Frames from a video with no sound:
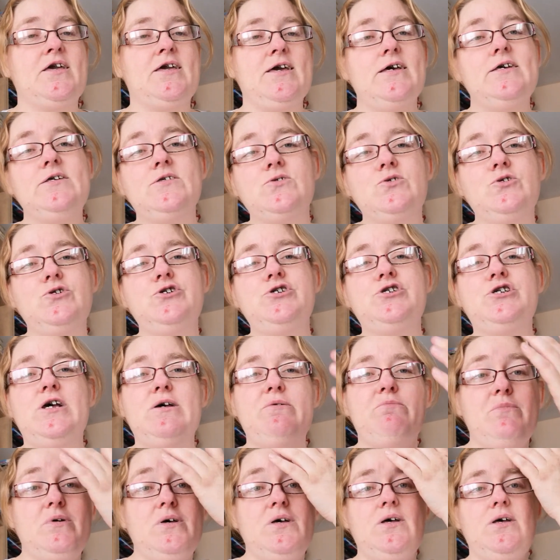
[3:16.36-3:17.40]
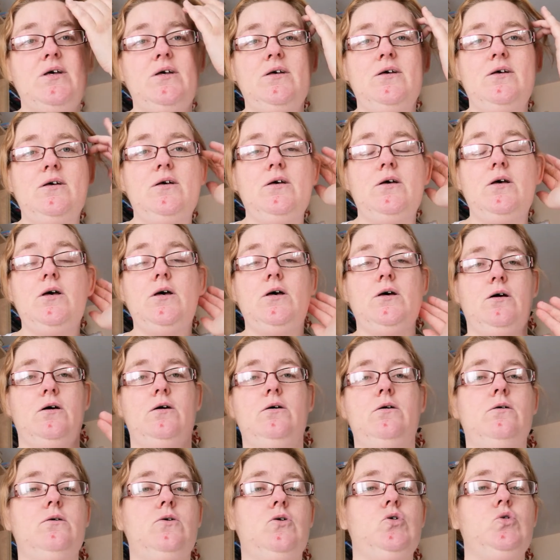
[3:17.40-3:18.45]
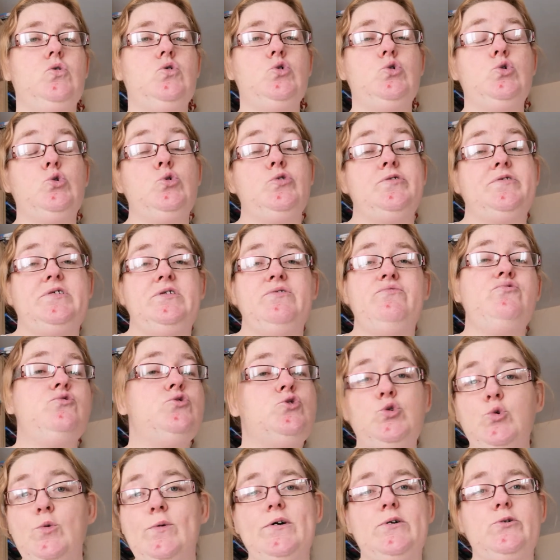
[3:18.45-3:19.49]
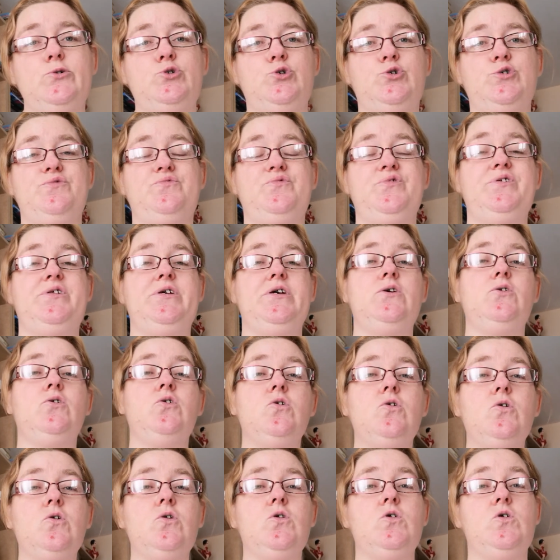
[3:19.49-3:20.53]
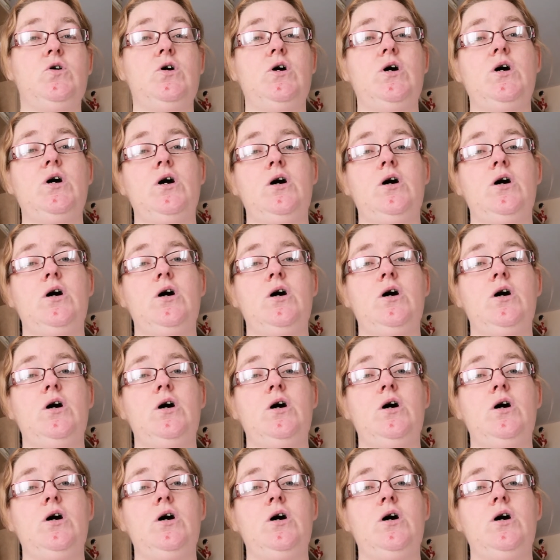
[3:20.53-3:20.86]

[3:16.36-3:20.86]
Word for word: Qu'est-ce que j'aime euh, si vous jouez aux jeux vidéo,